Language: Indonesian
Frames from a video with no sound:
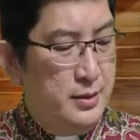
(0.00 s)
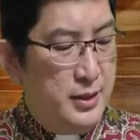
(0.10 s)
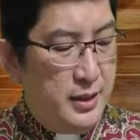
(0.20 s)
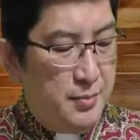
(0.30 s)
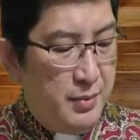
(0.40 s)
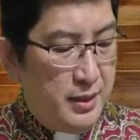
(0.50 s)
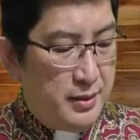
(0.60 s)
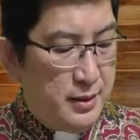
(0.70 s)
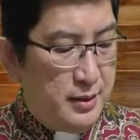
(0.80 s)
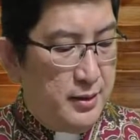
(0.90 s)
"Jadi,
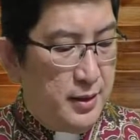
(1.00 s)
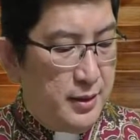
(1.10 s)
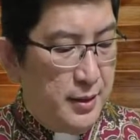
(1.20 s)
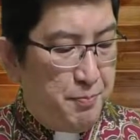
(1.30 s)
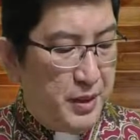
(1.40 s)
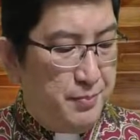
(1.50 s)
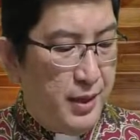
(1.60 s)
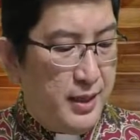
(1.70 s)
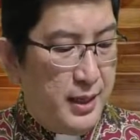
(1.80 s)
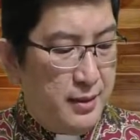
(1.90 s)
mata tidak dapat
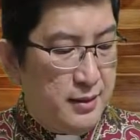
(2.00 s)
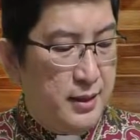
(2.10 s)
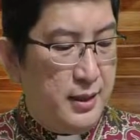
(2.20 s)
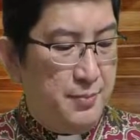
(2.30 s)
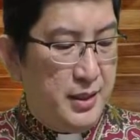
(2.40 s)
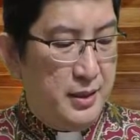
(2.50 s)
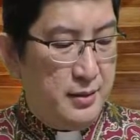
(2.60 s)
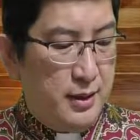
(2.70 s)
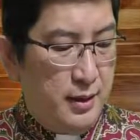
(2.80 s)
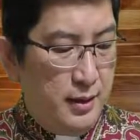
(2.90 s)
berkata kepada
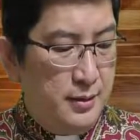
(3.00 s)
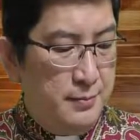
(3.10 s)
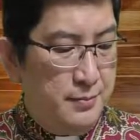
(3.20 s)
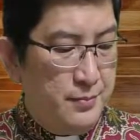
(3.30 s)
tangan,